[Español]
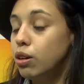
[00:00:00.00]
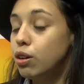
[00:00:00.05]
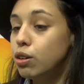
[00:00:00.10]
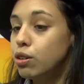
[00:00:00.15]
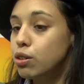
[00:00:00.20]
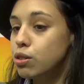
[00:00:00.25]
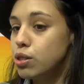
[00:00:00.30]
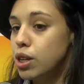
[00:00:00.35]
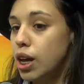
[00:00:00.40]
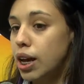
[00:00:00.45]

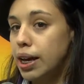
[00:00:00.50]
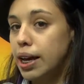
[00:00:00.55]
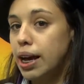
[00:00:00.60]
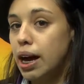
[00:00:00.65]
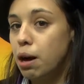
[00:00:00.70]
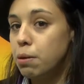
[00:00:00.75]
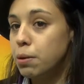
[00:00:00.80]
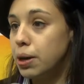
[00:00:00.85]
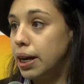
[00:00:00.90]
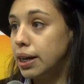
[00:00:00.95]
no, o sea,
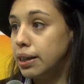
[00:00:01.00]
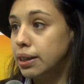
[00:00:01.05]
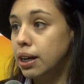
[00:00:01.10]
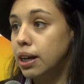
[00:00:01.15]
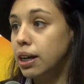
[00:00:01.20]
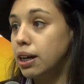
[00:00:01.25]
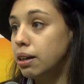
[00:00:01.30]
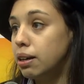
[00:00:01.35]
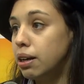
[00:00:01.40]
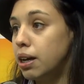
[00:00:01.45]
es
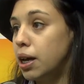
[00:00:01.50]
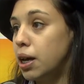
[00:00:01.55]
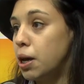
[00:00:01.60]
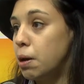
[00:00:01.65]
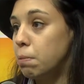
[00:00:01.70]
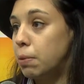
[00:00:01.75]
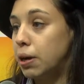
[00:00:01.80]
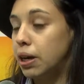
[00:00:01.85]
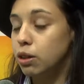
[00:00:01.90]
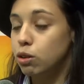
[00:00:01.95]
abierta
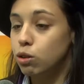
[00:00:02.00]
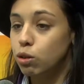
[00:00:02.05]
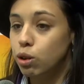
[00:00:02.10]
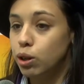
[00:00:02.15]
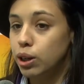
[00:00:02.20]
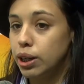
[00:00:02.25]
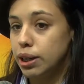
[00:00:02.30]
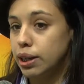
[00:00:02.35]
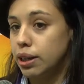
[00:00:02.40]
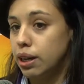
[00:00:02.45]
eh, para
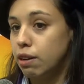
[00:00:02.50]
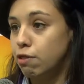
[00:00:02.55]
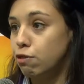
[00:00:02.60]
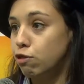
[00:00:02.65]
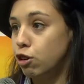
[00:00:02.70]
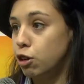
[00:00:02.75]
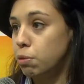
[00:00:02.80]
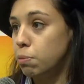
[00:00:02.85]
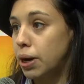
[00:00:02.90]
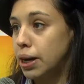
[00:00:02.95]
todo el que quiere
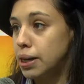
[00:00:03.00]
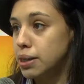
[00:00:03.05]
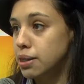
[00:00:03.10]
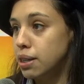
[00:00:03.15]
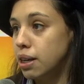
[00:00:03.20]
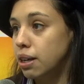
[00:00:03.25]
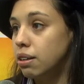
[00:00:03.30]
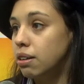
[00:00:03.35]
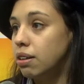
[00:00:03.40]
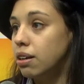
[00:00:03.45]

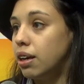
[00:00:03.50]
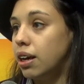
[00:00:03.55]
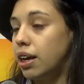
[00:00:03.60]
informarse.